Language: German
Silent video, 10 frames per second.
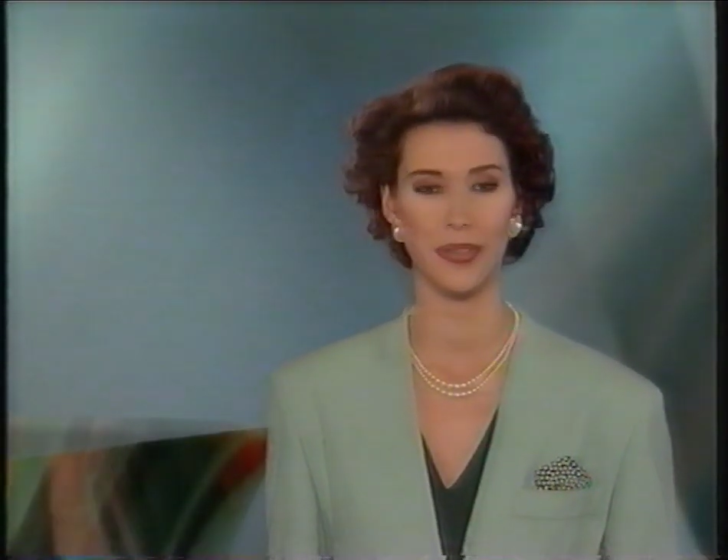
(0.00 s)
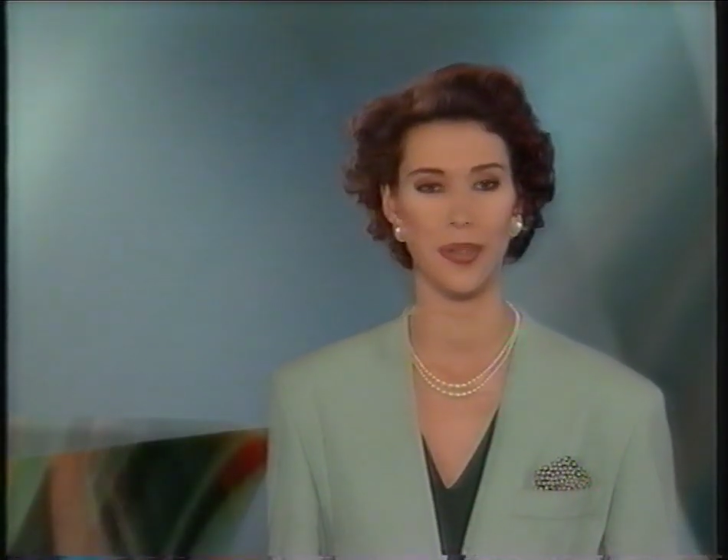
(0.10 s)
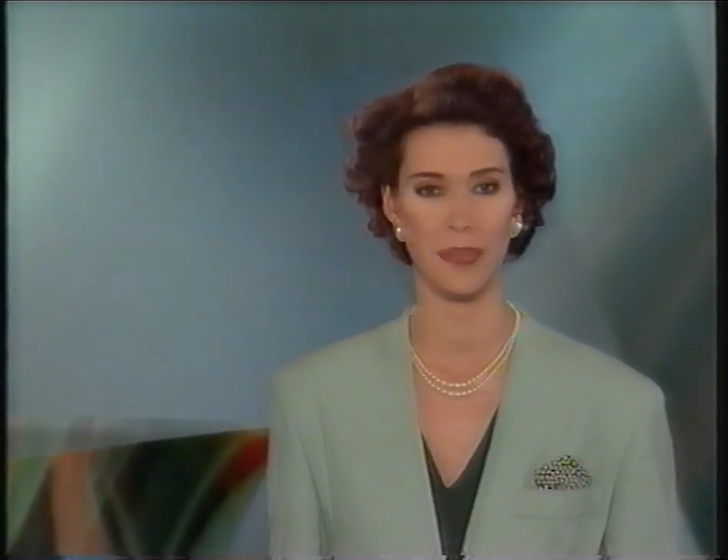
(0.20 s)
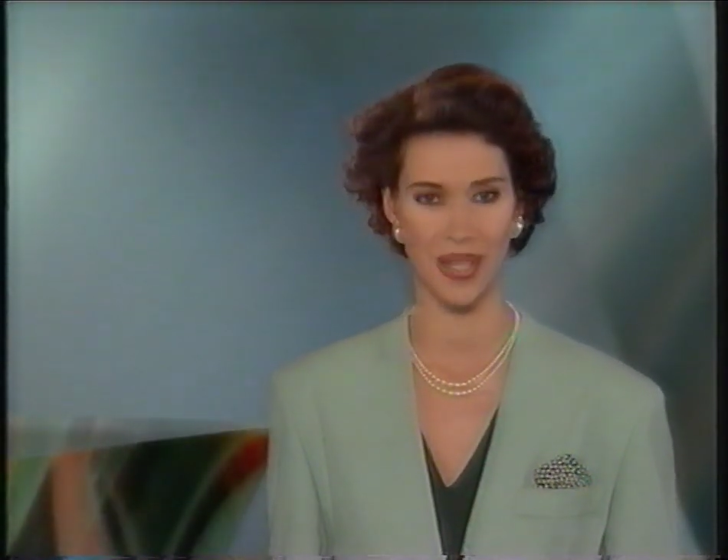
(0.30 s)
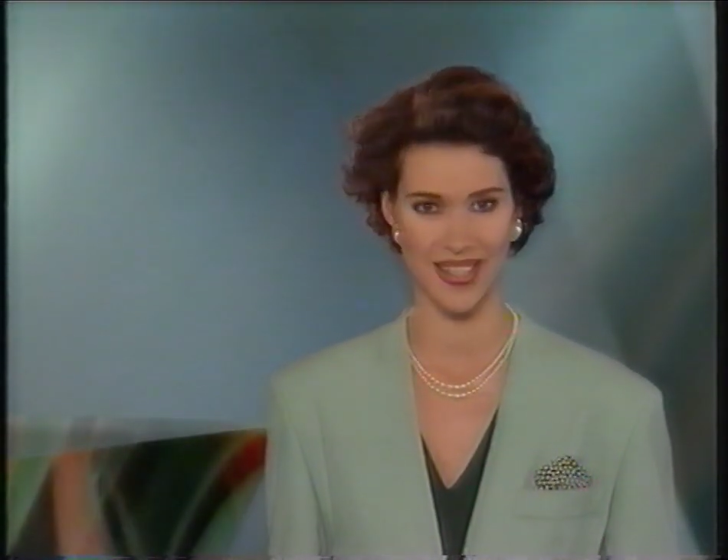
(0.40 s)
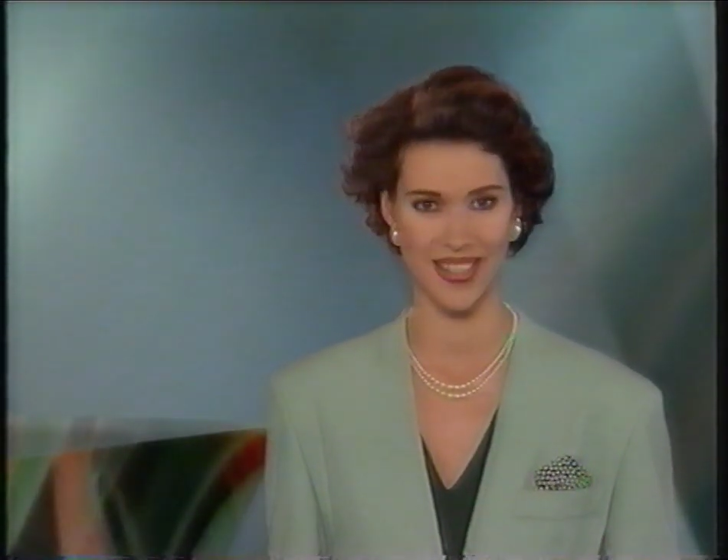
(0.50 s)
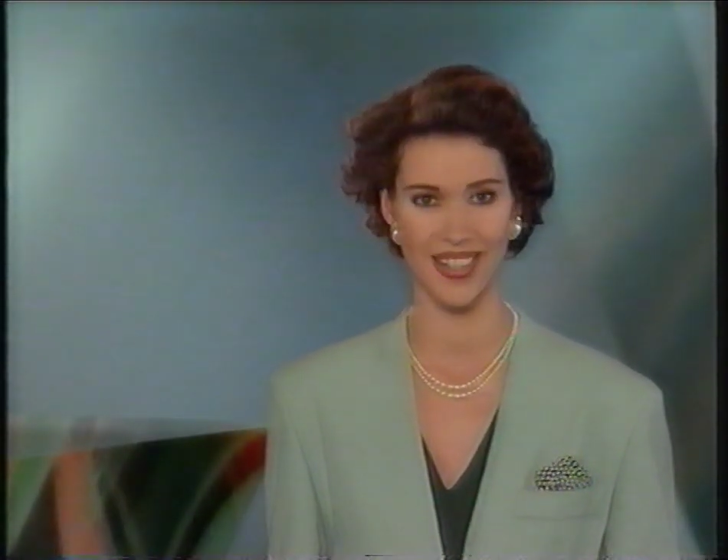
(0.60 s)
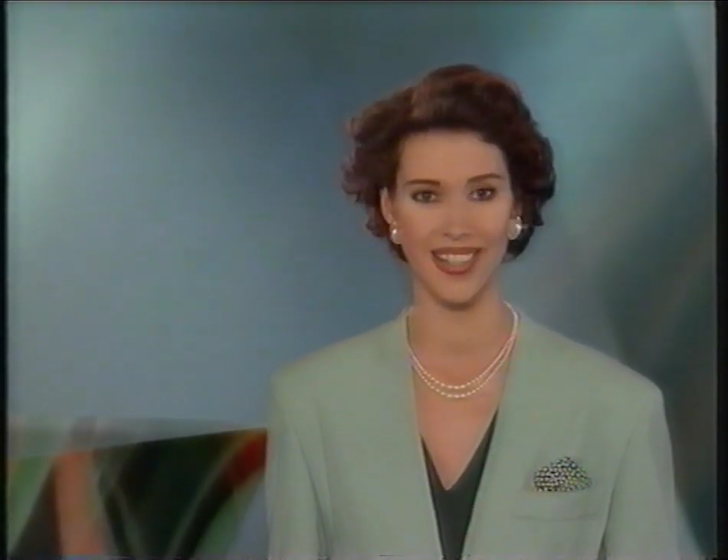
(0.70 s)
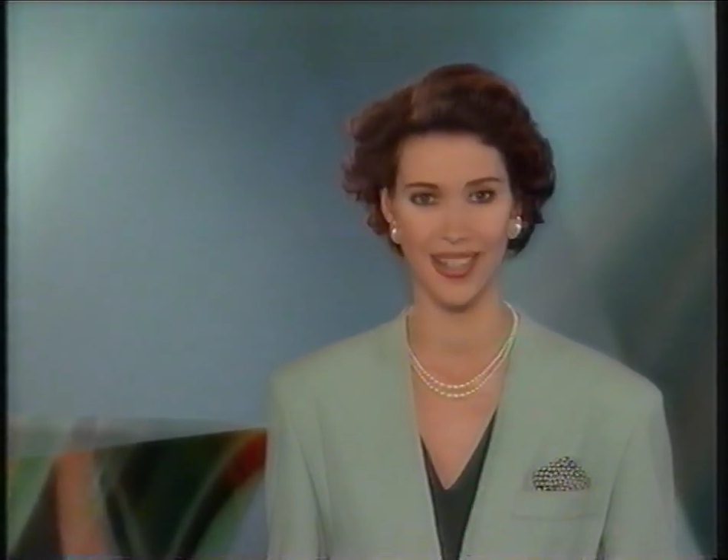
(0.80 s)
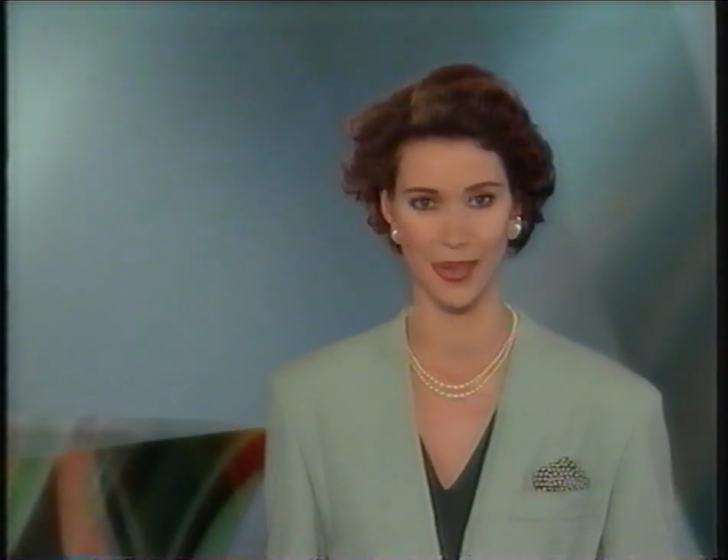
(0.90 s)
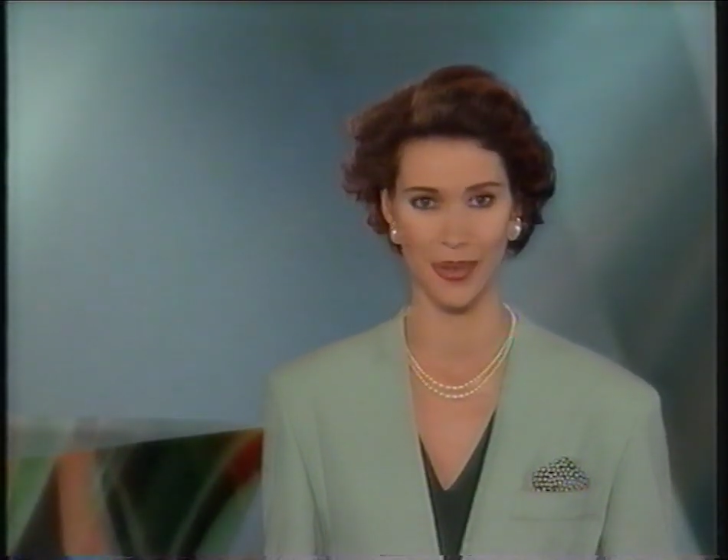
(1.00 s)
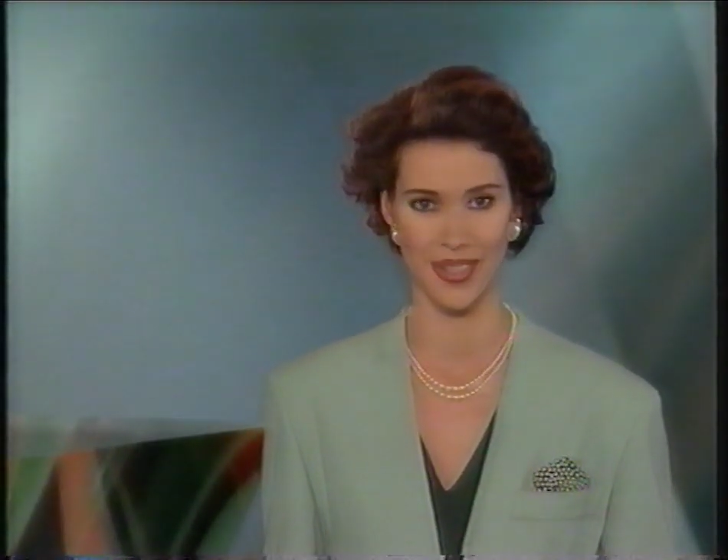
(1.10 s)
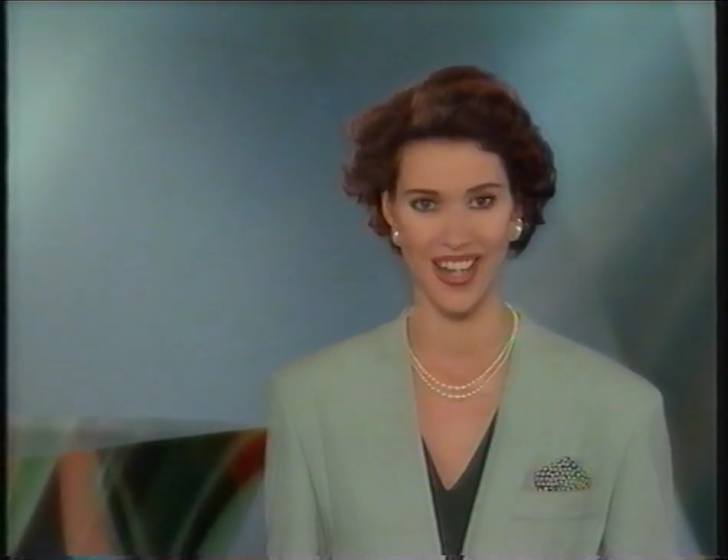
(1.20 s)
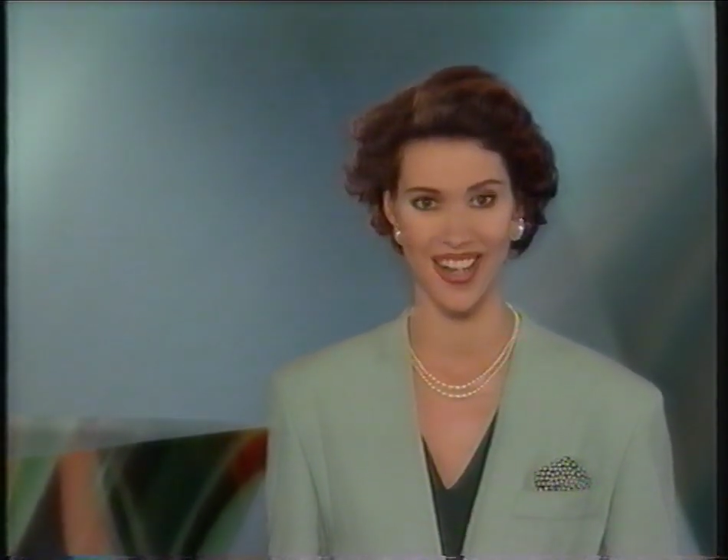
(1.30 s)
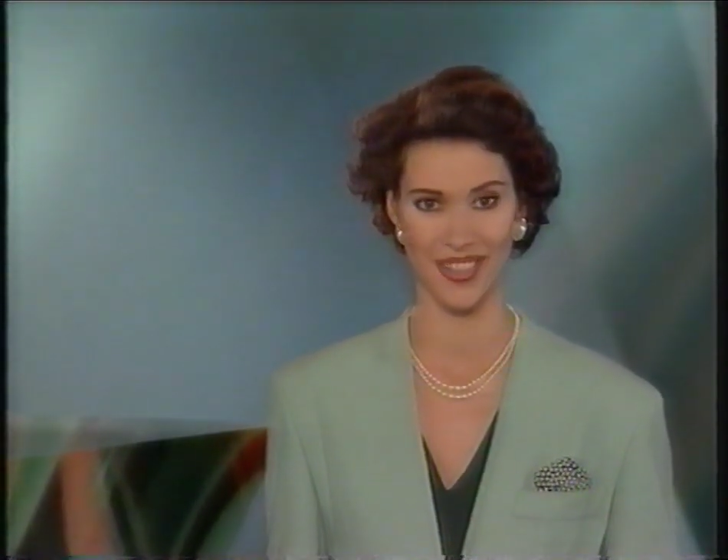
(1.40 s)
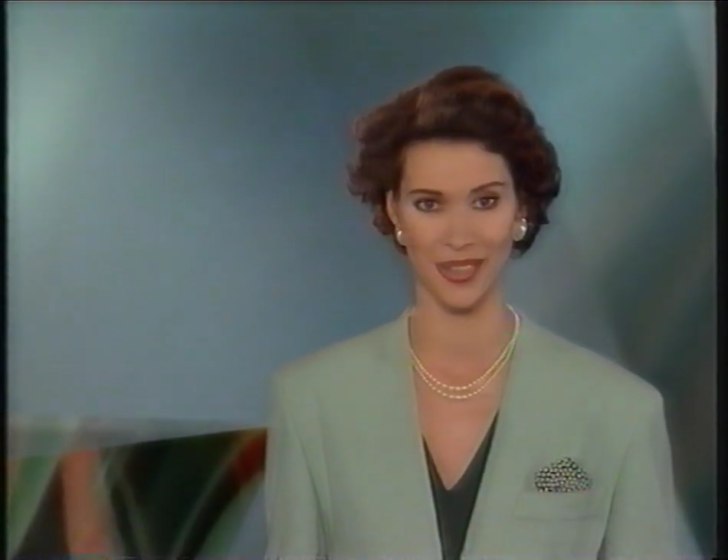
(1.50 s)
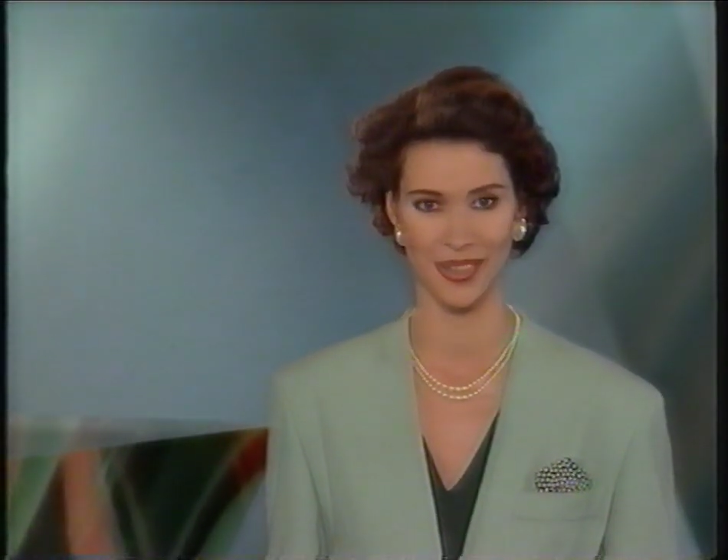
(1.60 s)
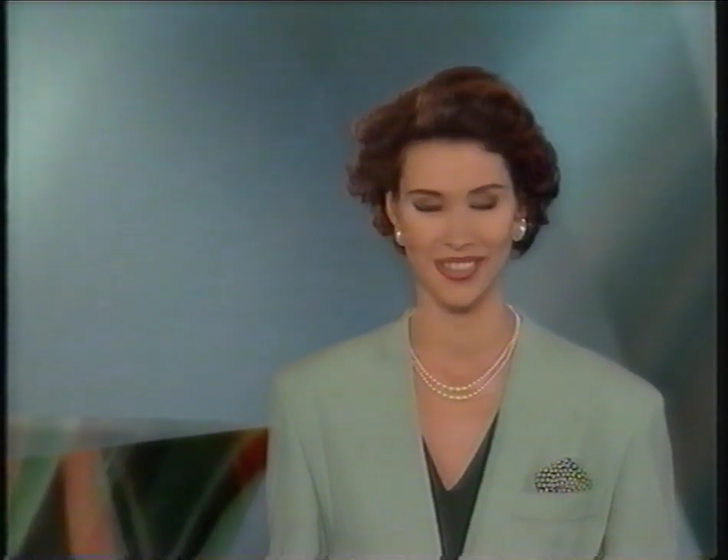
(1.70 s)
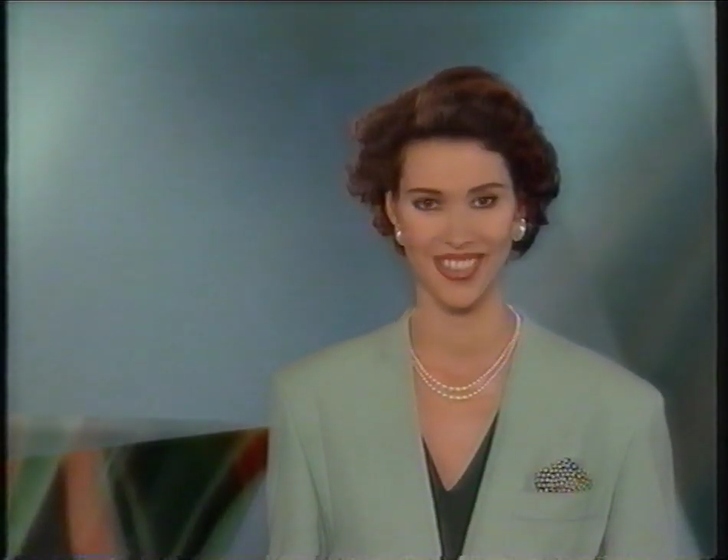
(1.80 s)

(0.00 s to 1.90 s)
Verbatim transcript: für beste Kinounterhaltung.